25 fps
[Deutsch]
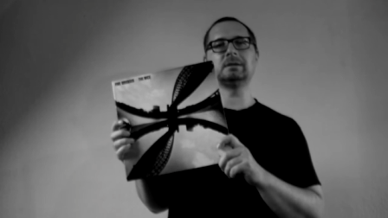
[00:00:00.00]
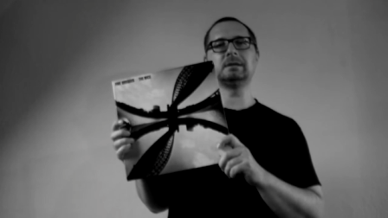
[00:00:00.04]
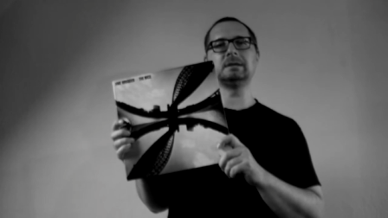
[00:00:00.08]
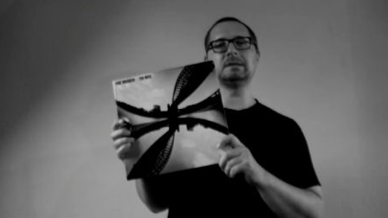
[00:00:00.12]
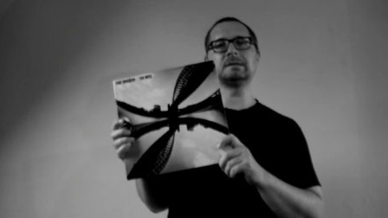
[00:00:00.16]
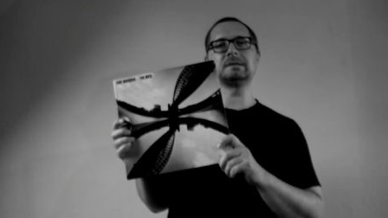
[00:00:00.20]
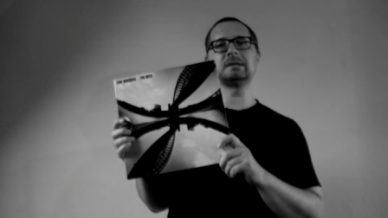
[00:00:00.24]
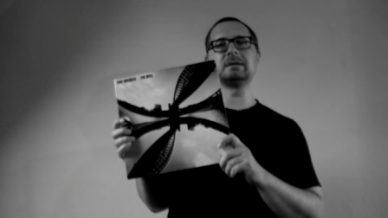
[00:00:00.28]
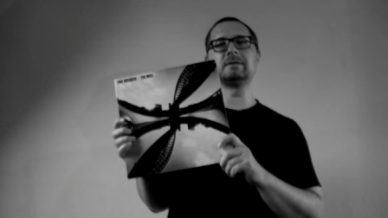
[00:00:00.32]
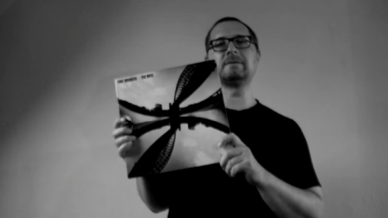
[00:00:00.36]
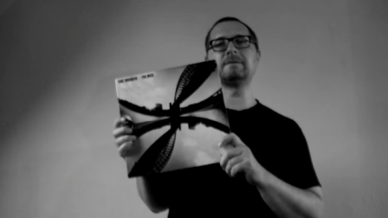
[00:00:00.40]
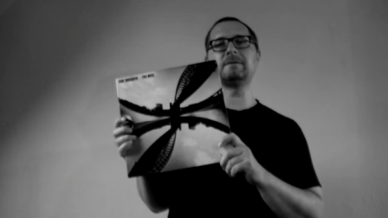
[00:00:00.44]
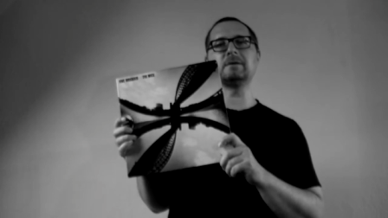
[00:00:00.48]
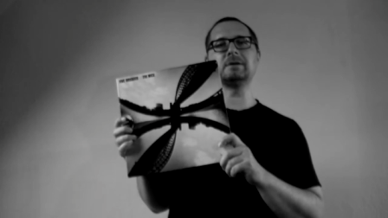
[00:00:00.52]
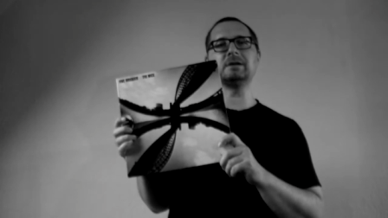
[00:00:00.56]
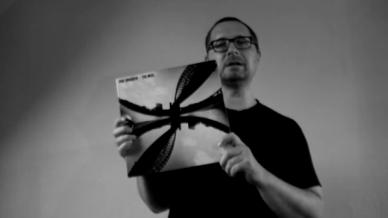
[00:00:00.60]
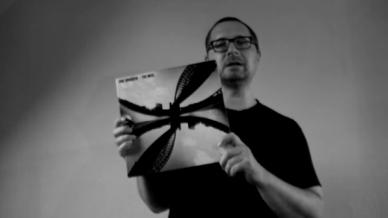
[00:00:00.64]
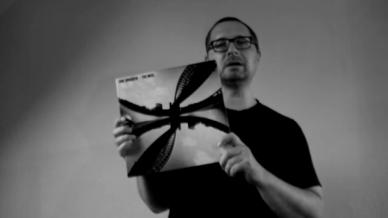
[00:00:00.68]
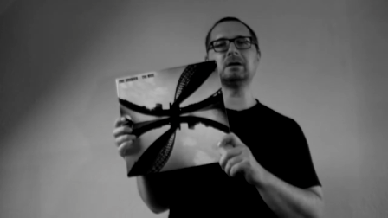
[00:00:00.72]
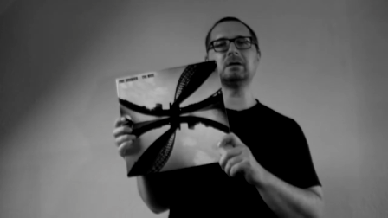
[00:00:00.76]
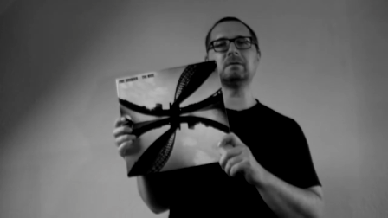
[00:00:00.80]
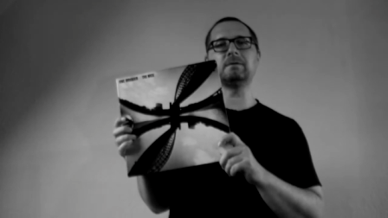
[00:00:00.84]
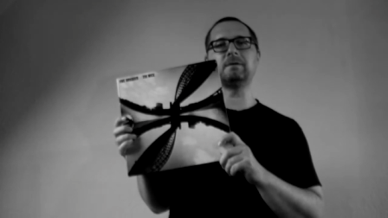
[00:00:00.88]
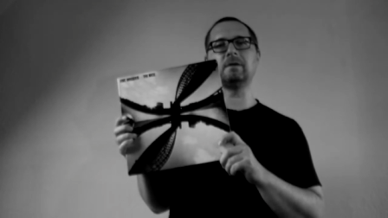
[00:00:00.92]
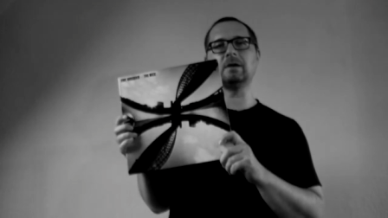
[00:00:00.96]
die
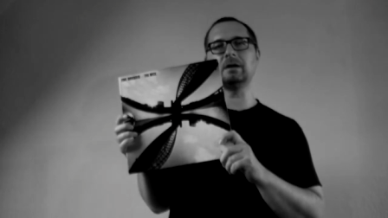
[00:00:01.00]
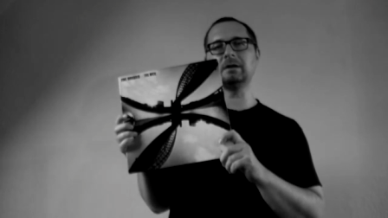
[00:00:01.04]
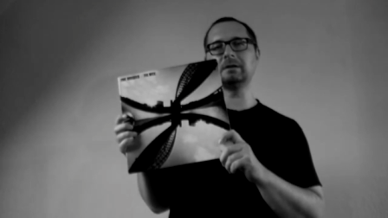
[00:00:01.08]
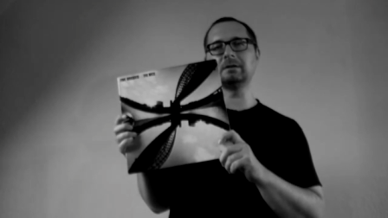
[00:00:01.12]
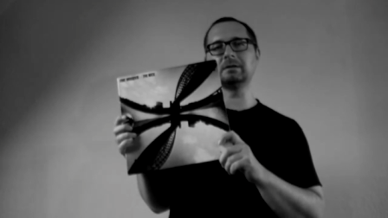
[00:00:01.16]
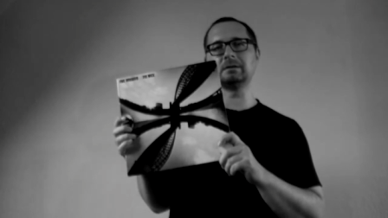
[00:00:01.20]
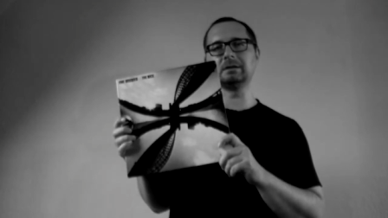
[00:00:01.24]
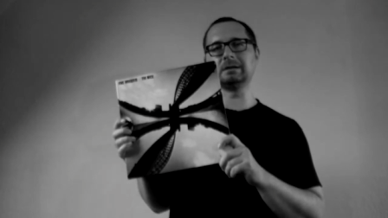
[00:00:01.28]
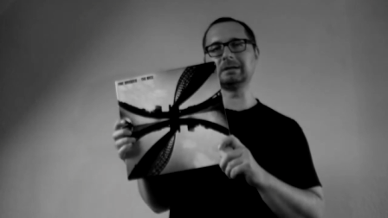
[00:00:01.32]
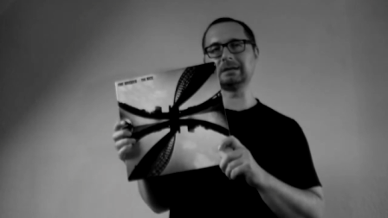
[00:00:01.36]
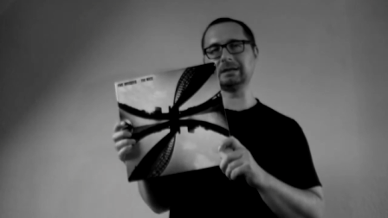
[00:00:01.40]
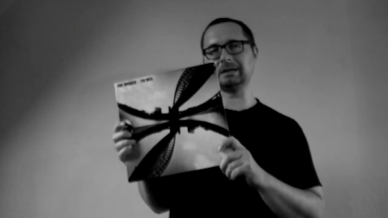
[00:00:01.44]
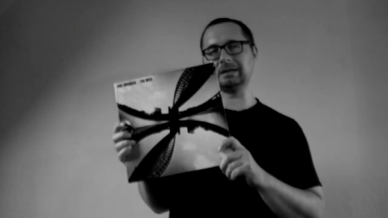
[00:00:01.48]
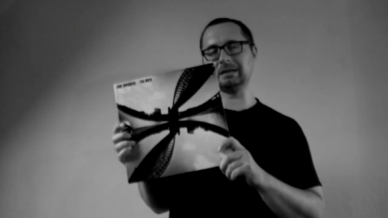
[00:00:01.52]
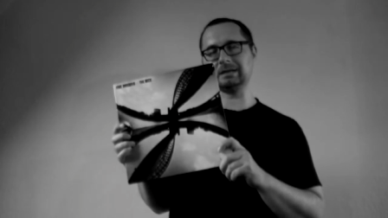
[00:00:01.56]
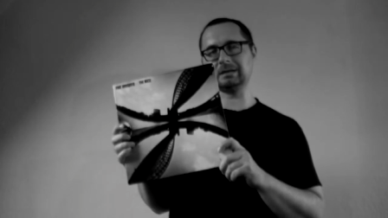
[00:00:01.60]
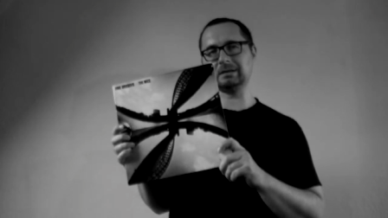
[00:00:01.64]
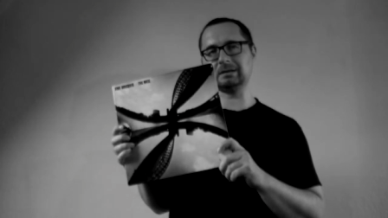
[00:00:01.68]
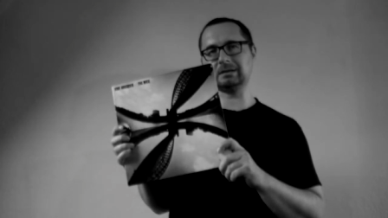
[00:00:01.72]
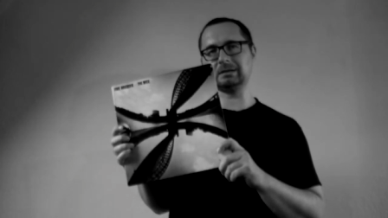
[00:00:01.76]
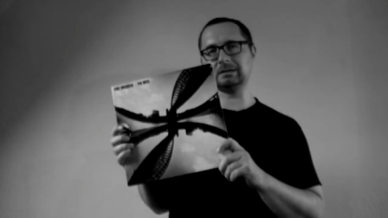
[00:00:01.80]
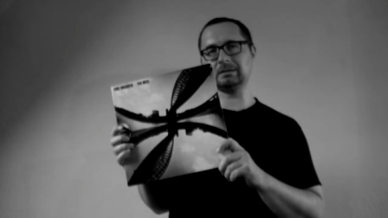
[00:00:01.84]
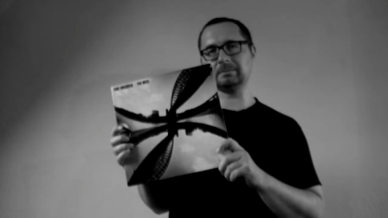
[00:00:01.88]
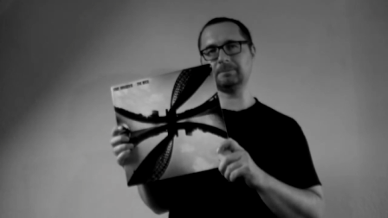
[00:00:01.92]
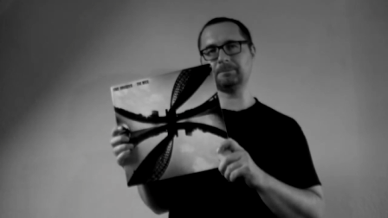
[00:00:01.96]
Sinfonia of London
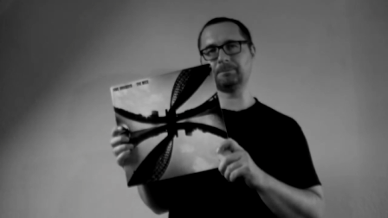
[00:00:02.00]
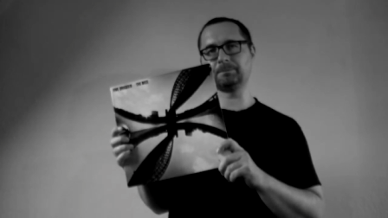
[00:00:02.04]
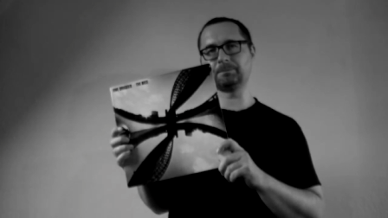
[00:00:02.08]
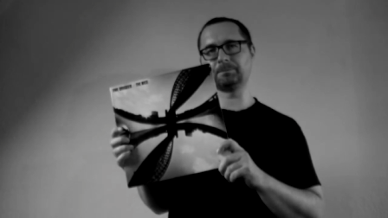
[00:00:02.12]
dirigierte.